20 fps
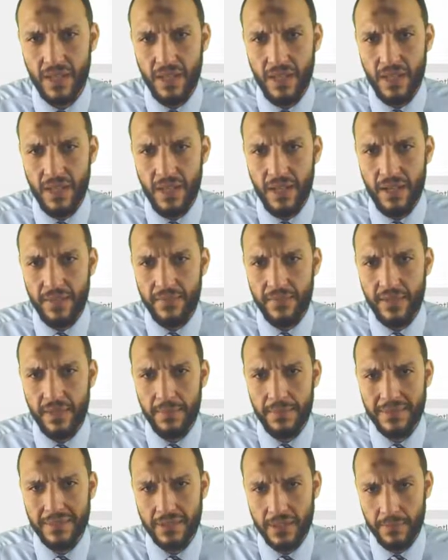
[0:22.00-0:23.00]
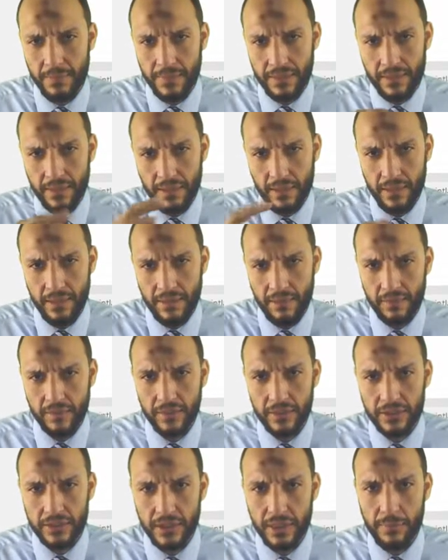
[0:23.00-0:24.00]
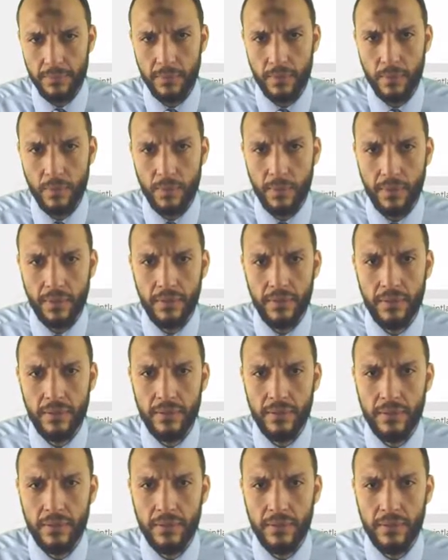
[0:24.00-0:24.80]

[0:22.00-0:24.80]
اقفلها بس عشان ما تحيرناش كده بكبرها